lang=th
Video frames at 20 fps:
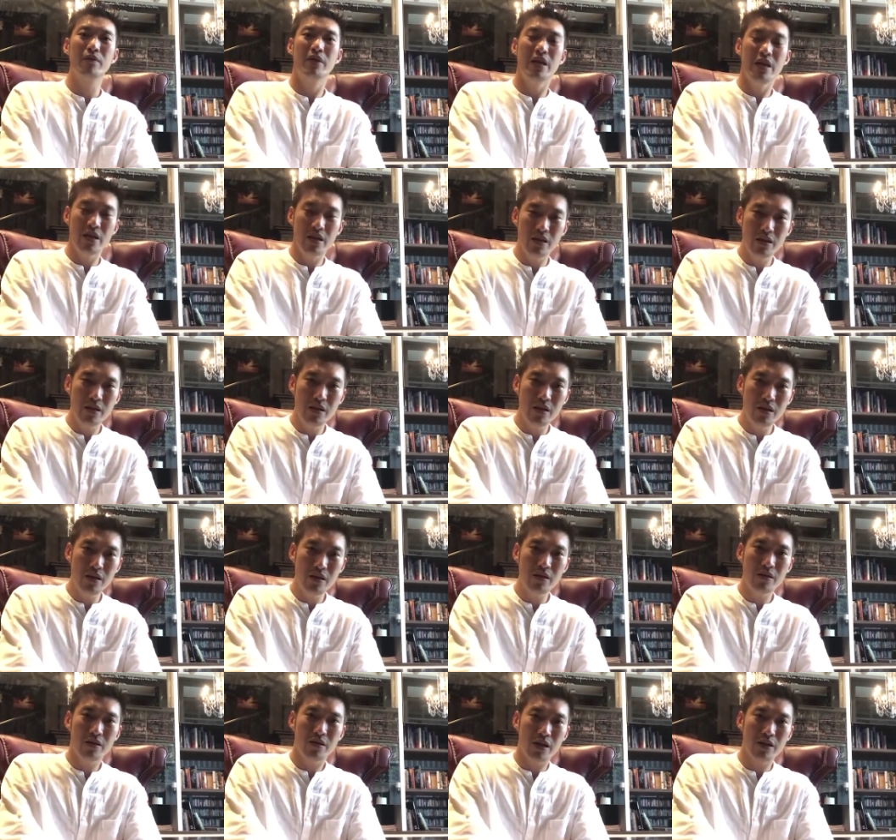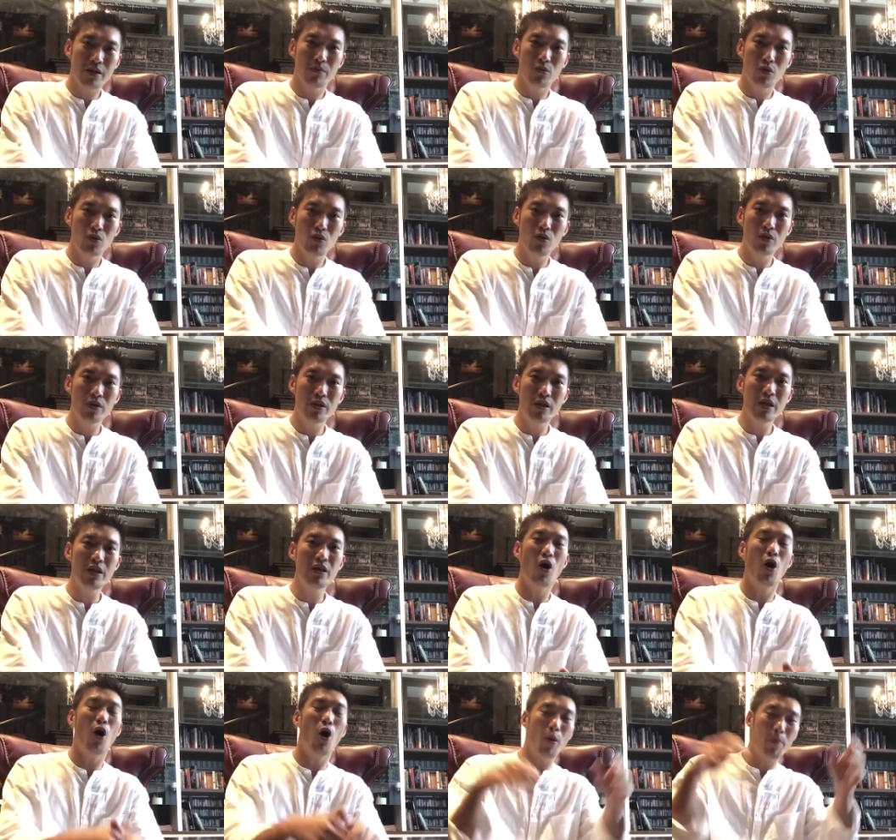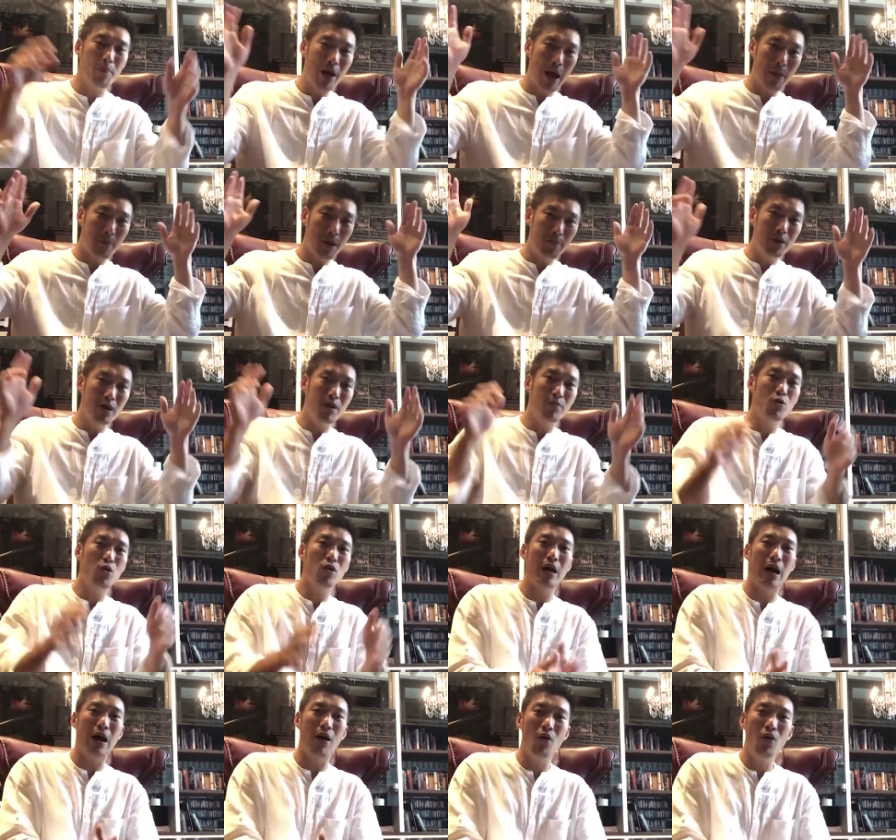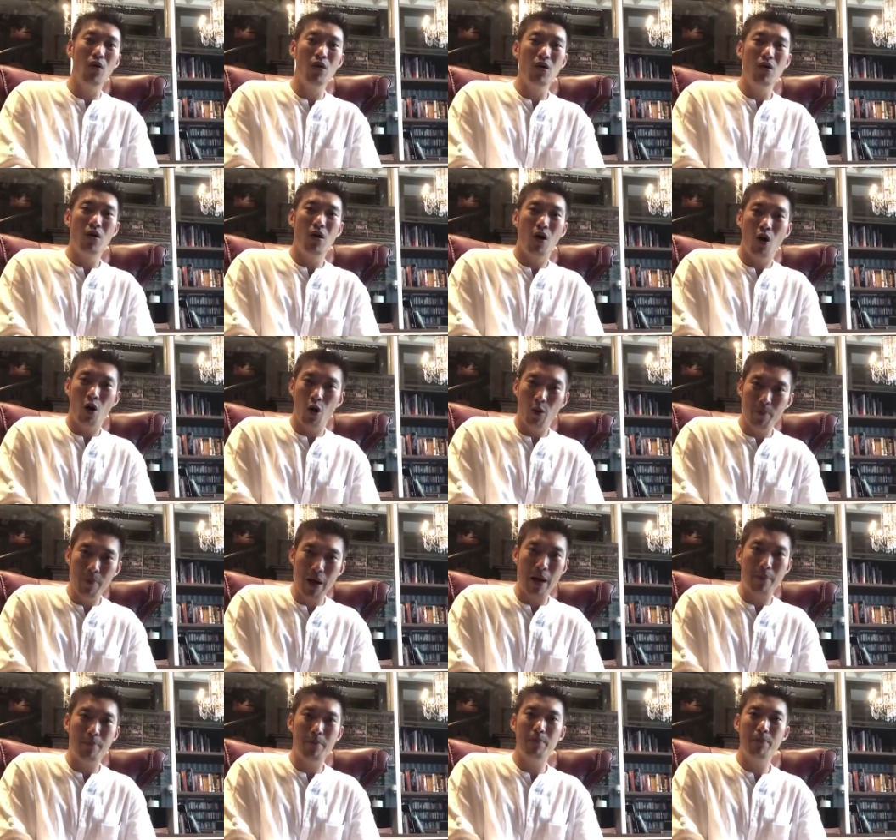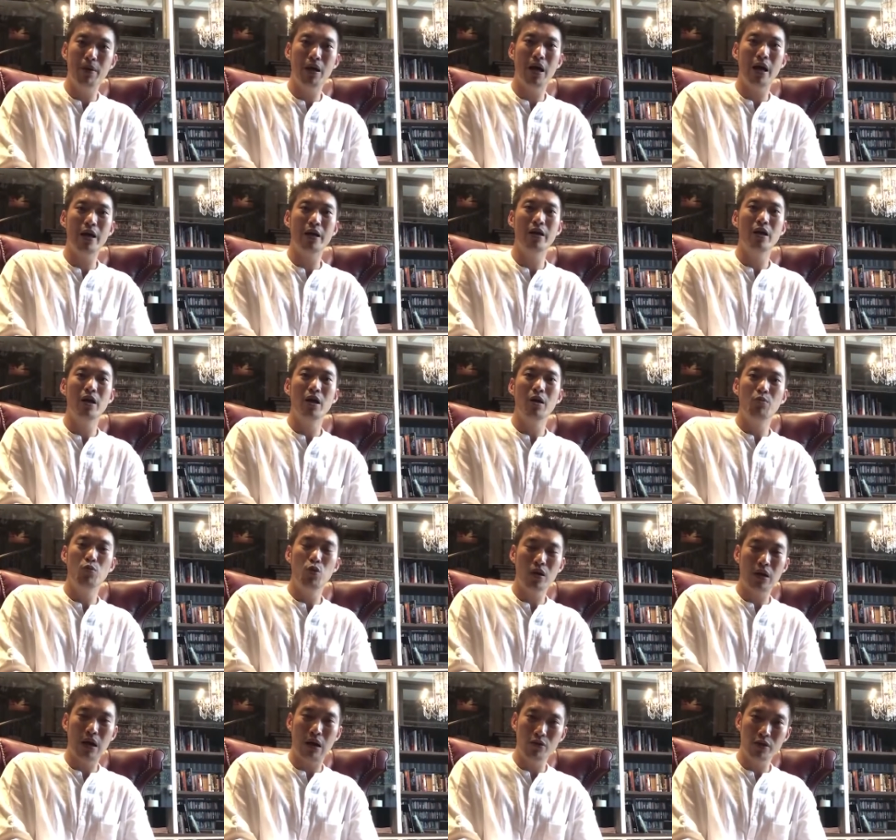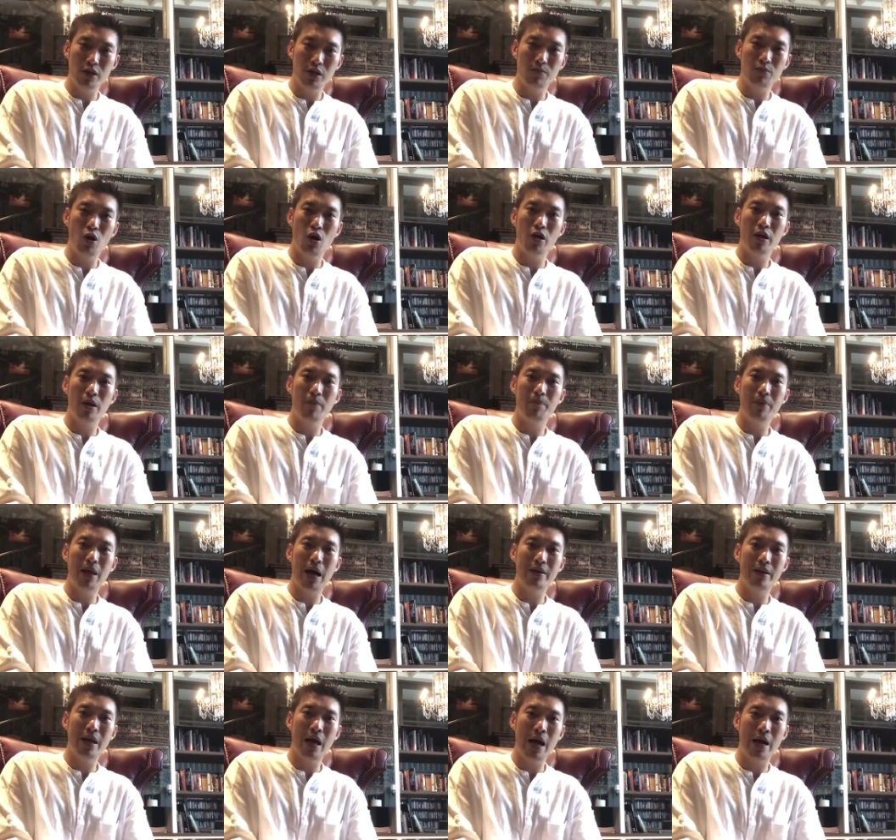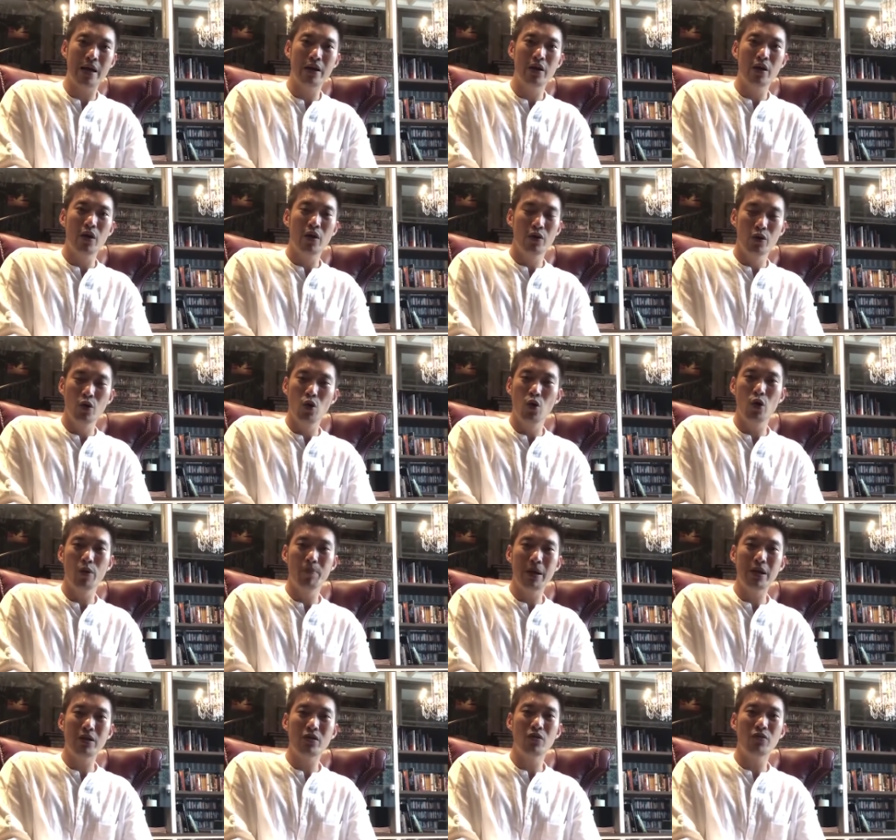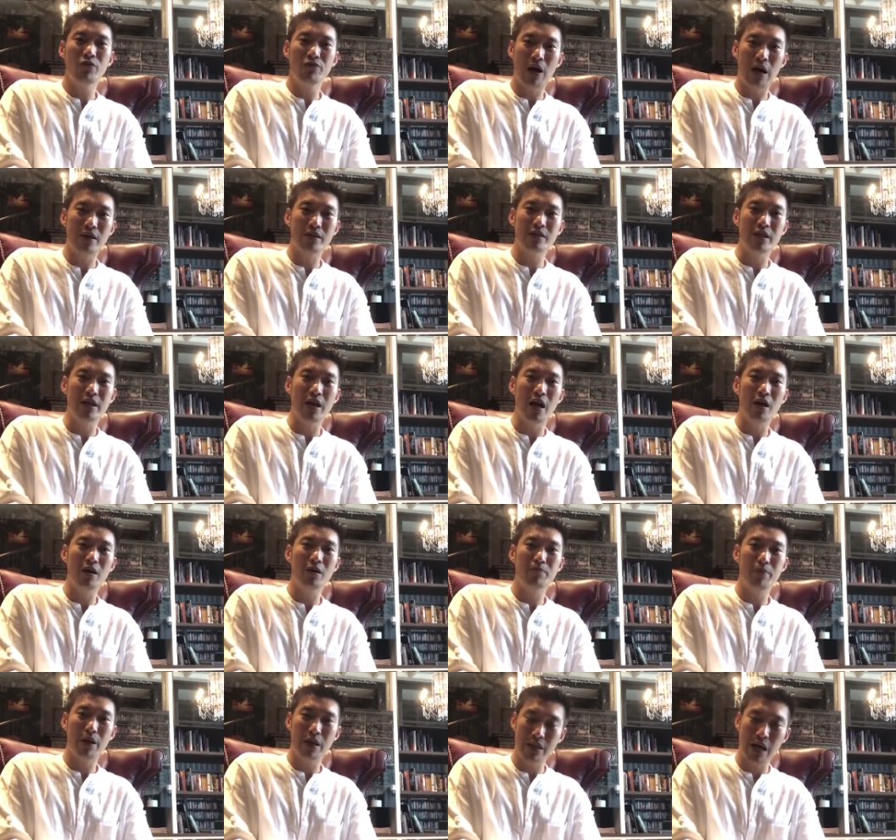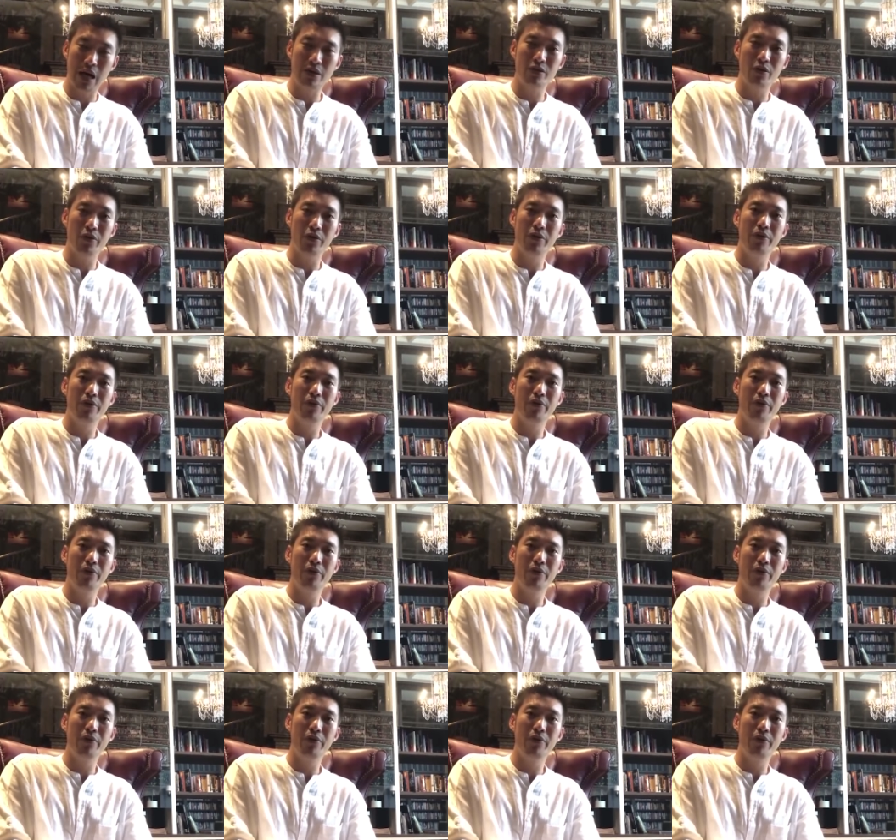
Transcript: นี่คือรัฐธรรมนูญที่ออกแบบมาเพื่อพวกเขาออกแบบมาเพื่อให้พวกเขาสืบทอดอำนาจได้โดยไม่ต้องฟังเสียงประชาชน